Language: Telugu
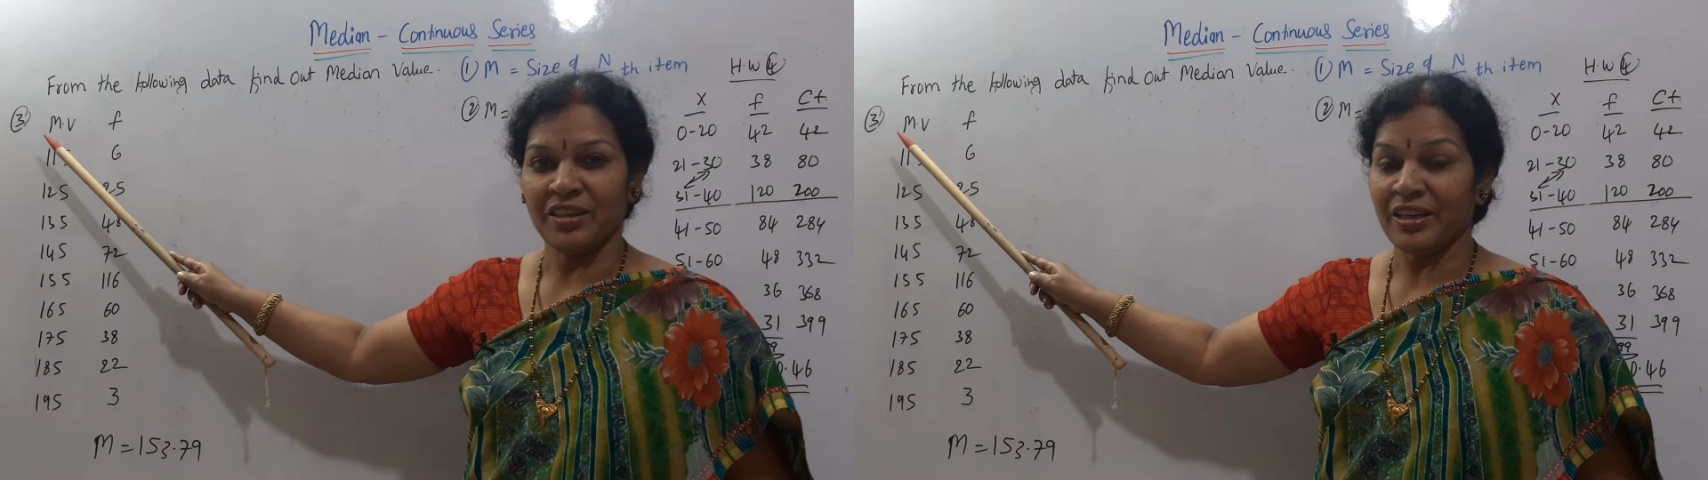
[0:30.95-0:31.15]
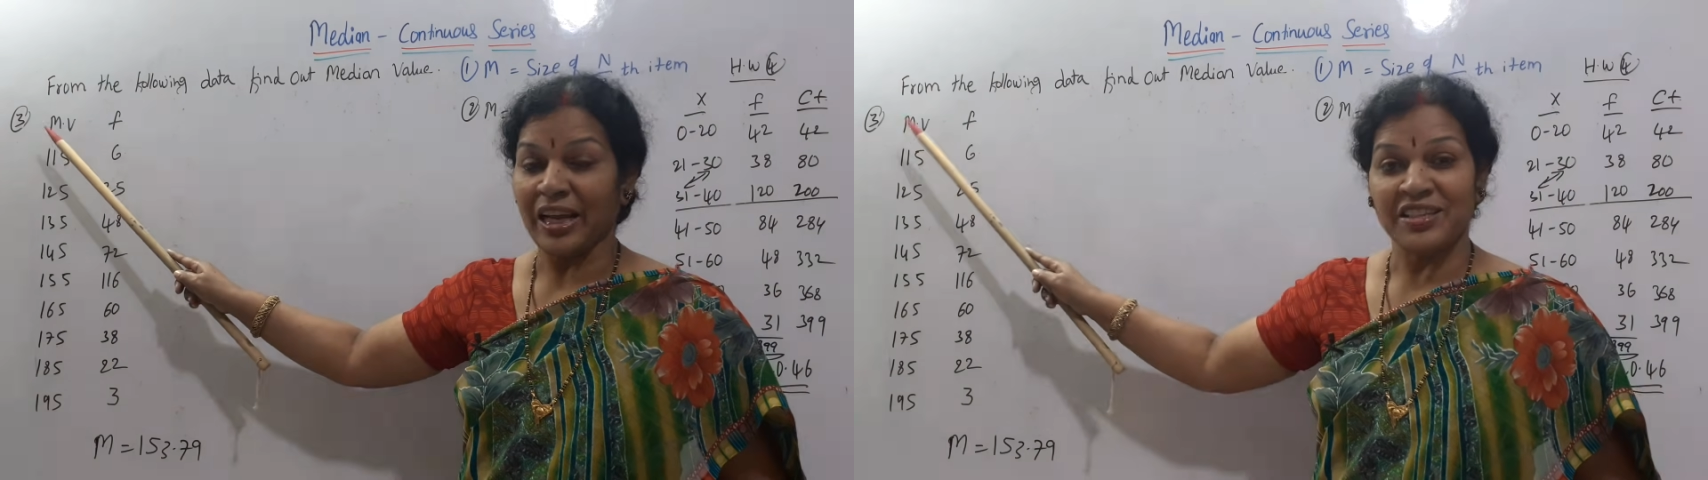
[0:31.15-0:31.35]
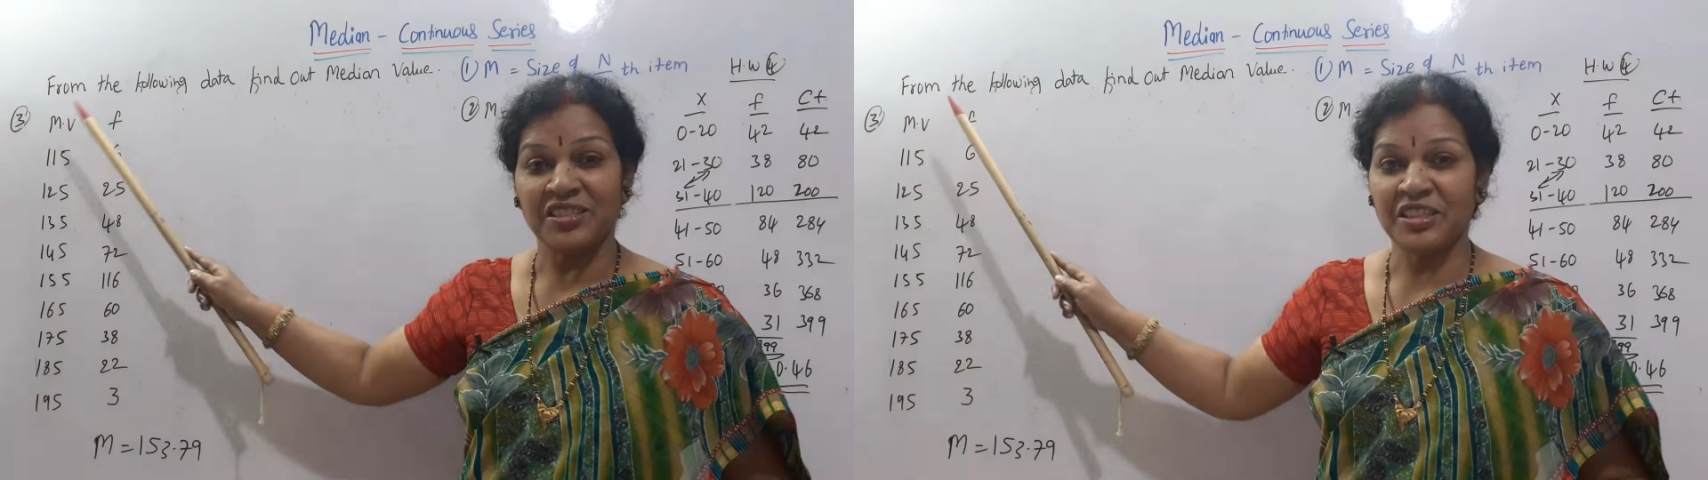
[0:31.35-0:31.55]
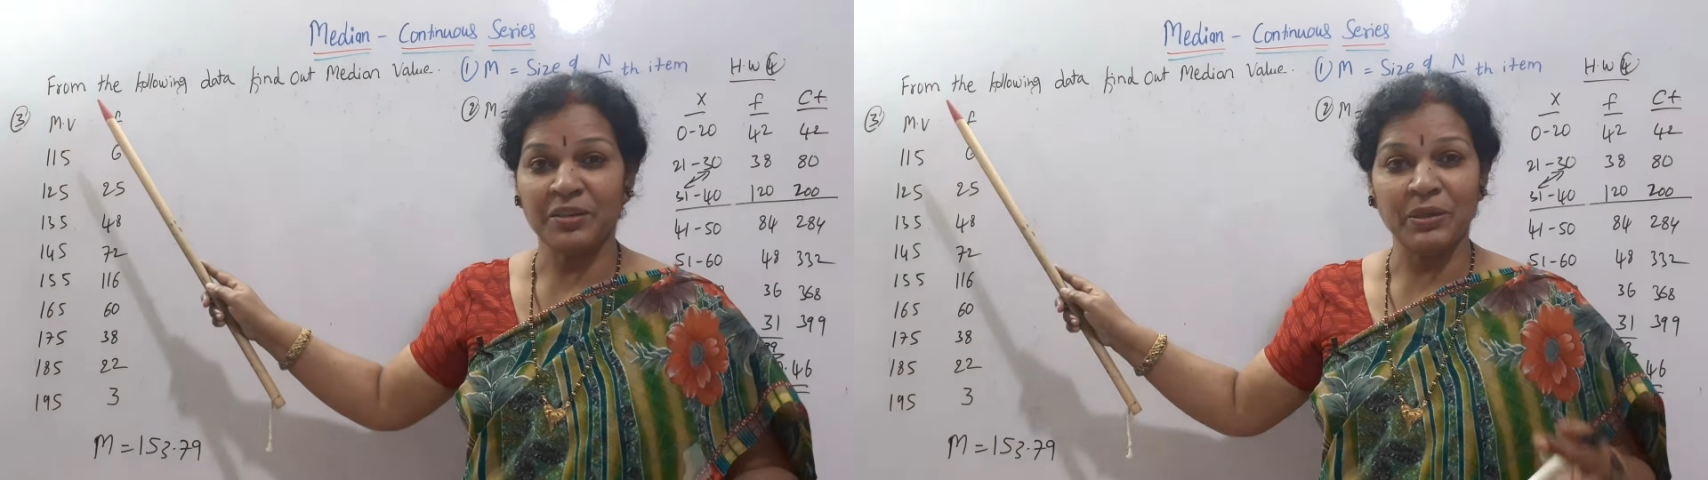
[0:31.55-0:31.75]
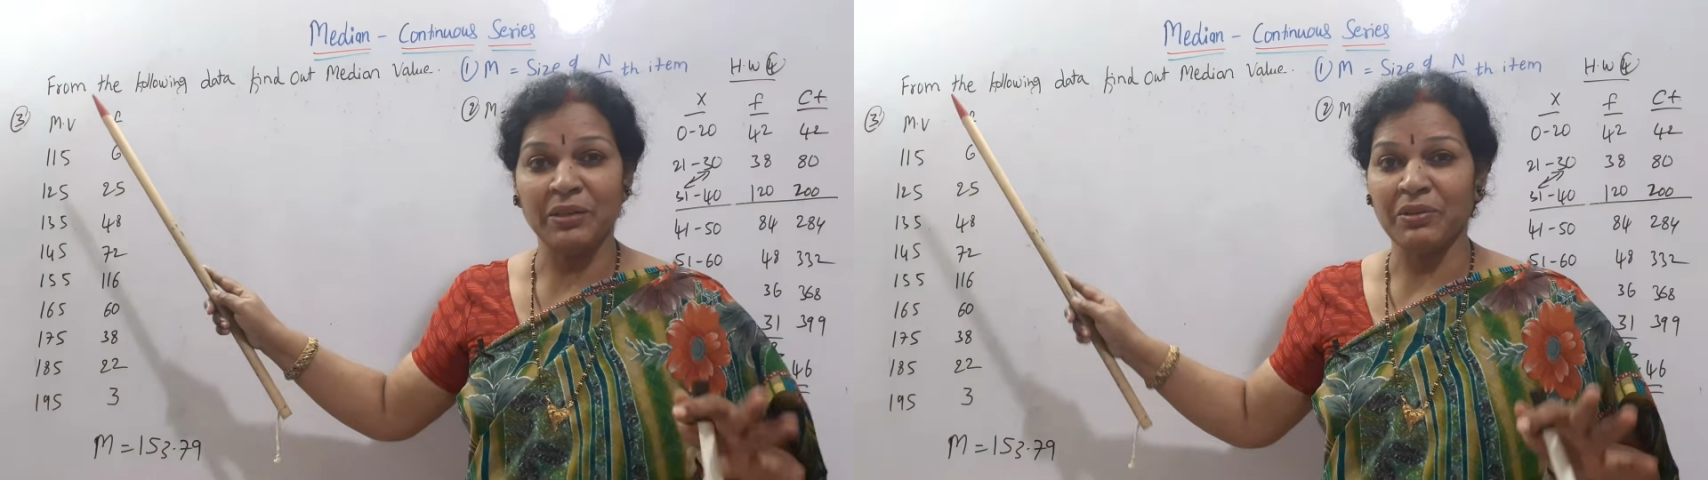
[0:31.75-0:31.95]
క్లాస్
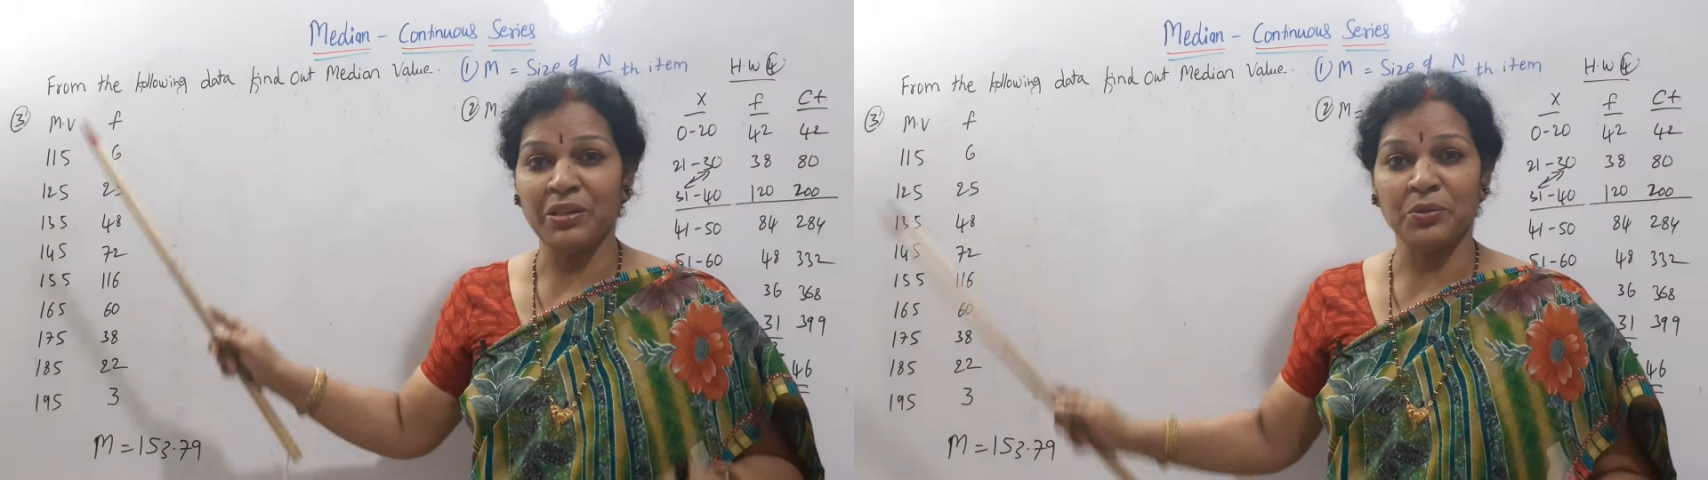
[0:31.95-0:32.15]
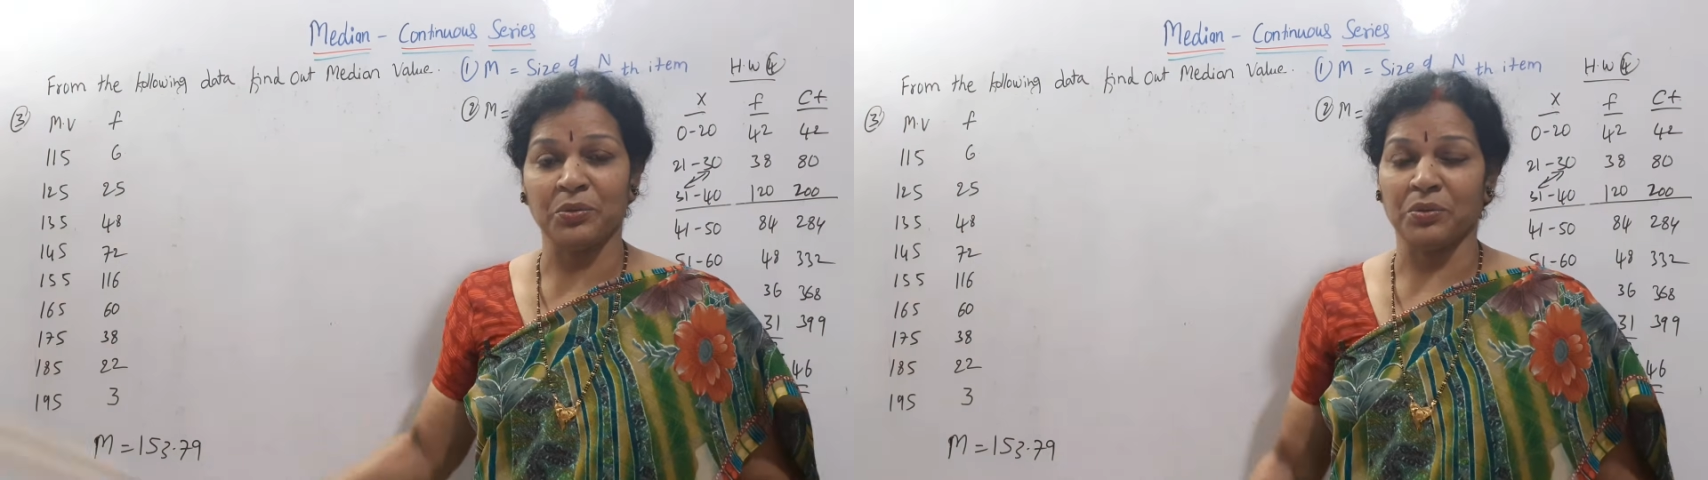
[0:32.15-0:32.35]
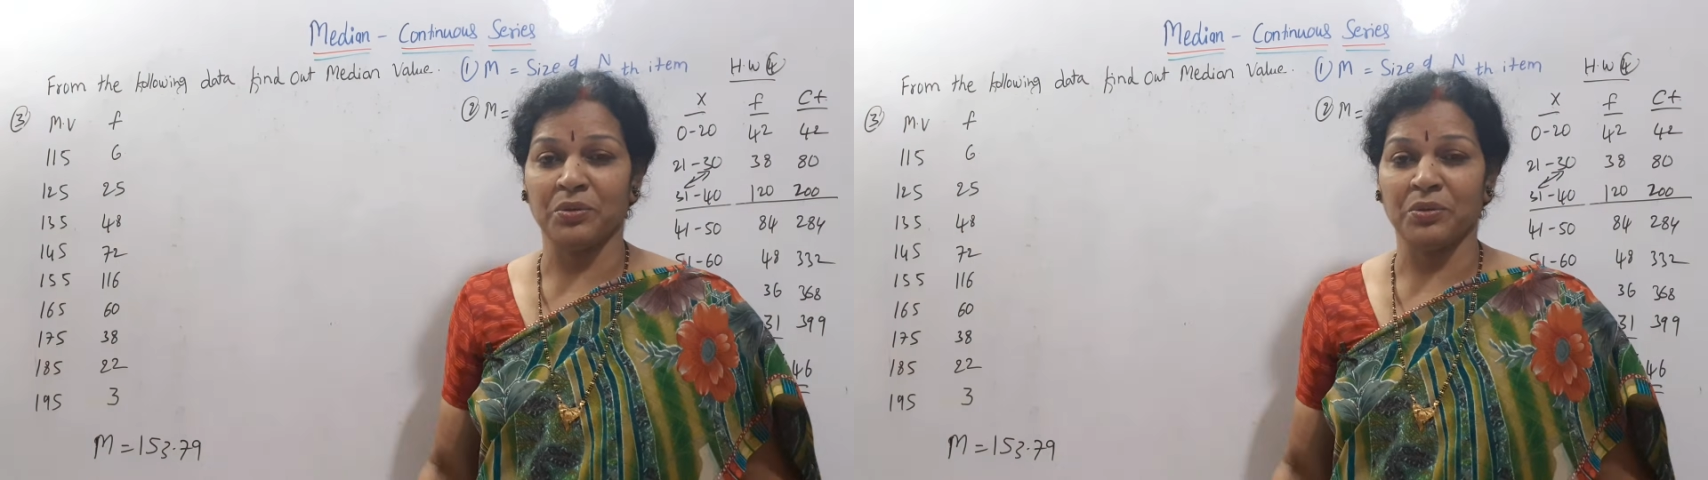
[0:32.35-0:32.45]
ఇంటర్వెల్ ఇవ్వలేదు